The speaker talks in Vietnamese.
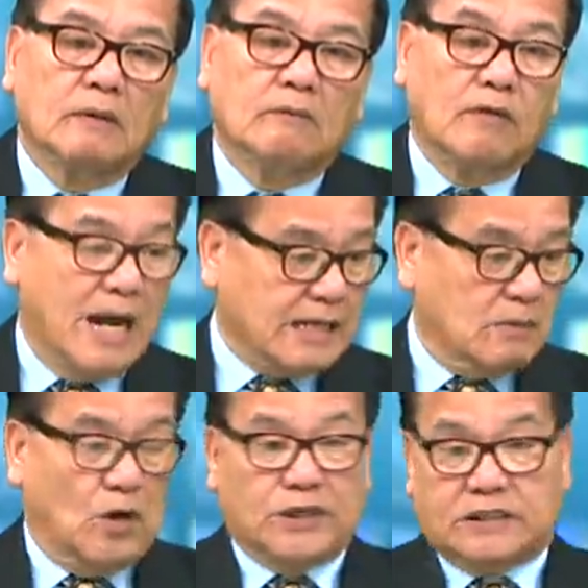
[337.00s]
và cái
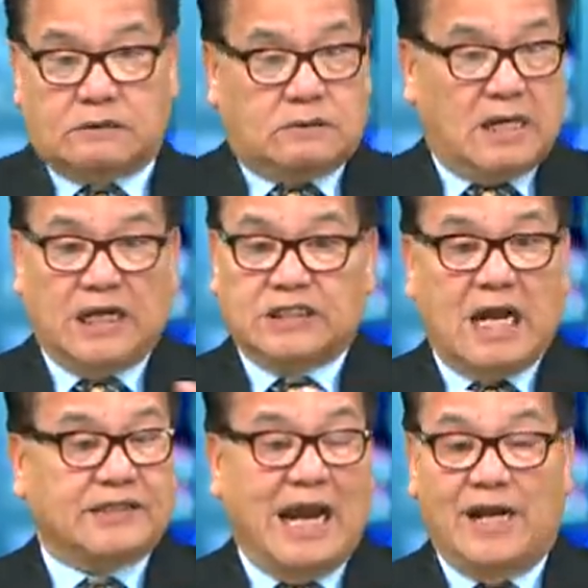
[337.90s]
bọn này
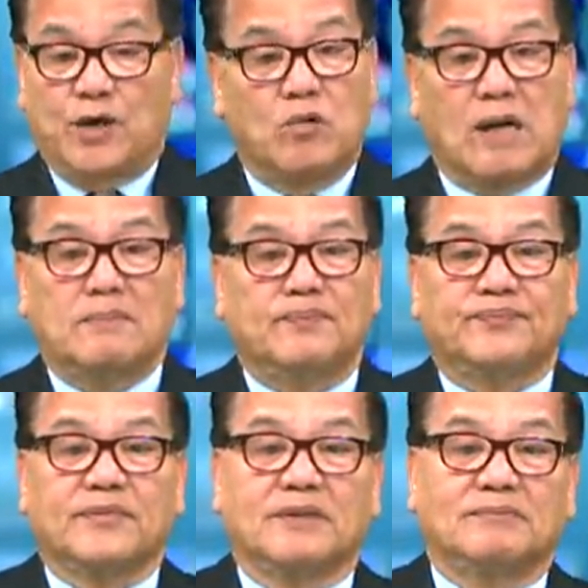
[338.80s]
sa thải là đúng lắm
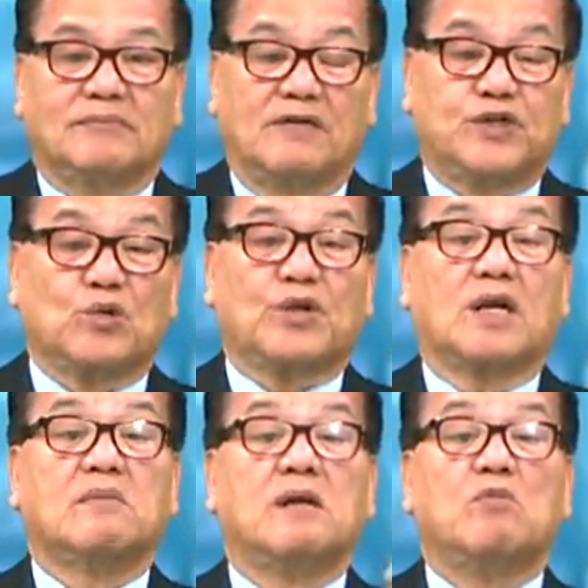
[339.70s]
bởi vì chúng nó
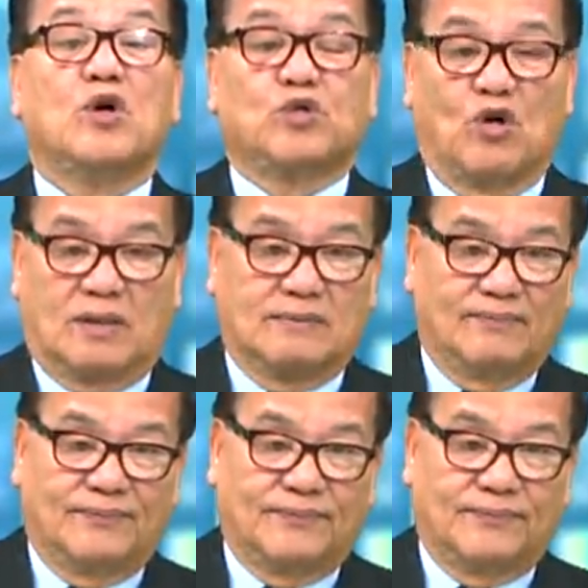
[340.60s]
đã bị mua chuộc
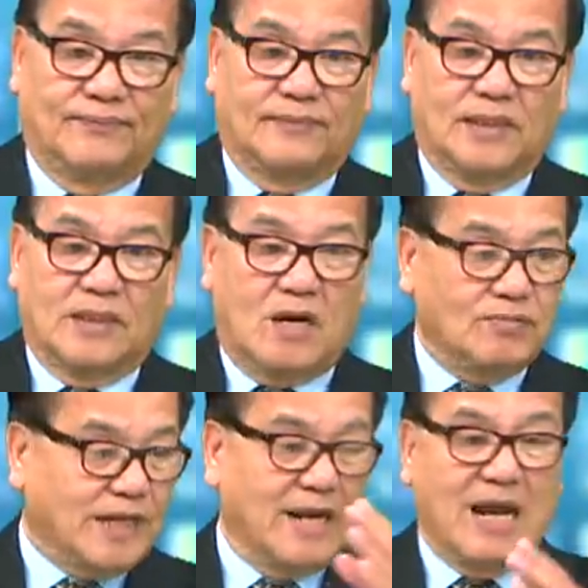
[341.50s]
không
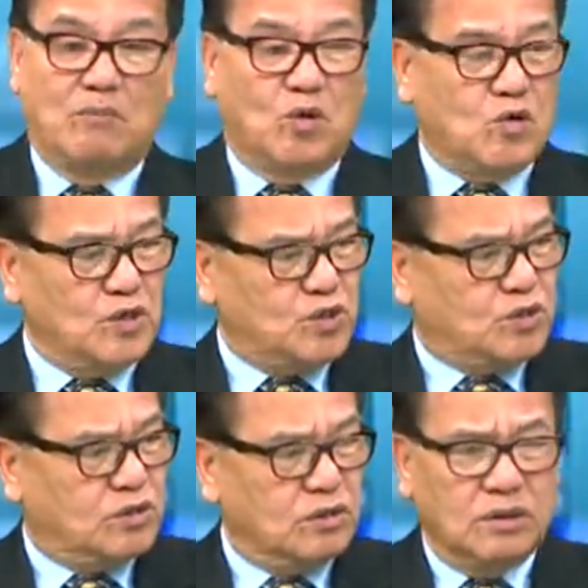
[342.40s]
thể nào một con
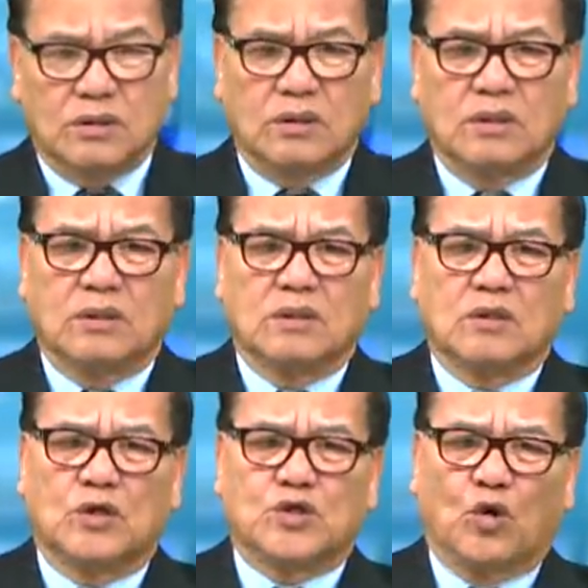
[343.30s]

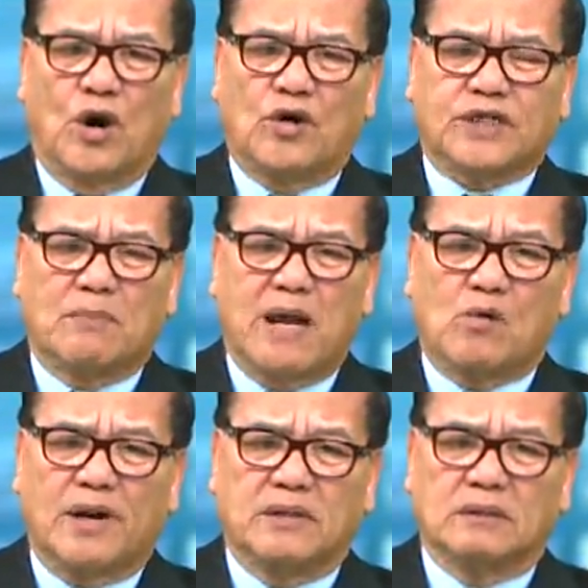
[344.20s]
con ruồi có thể bay
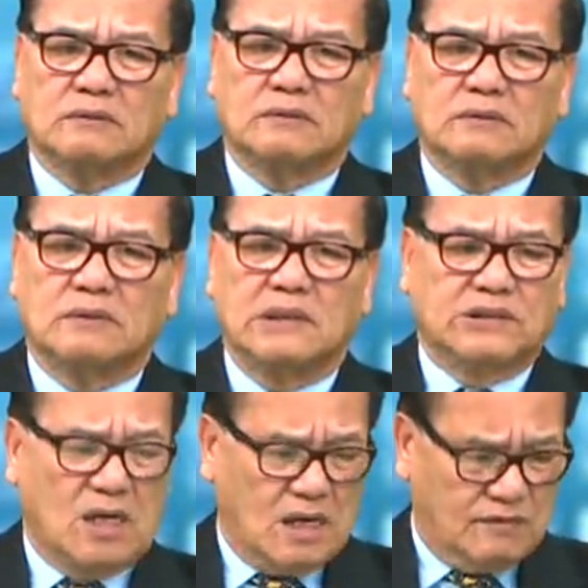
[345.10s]
qua được lý
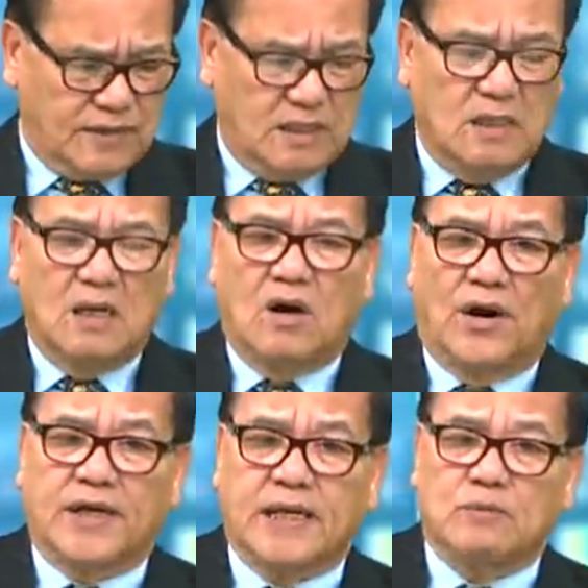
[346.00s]
do là vì họ
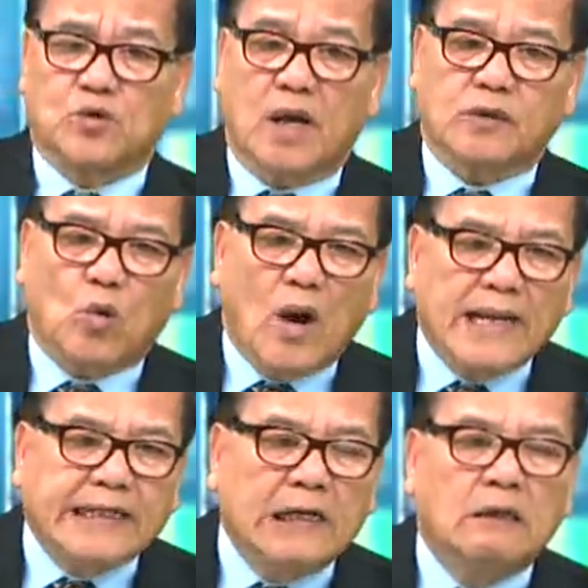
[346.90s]
đã kiểm soát quá
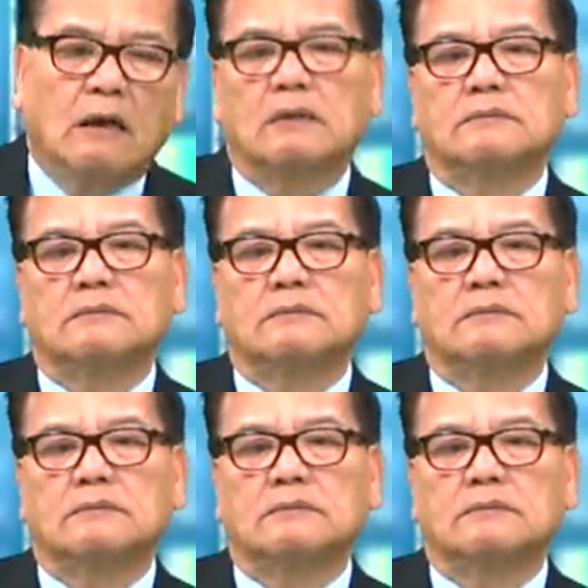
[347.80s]
kỹ lưỡng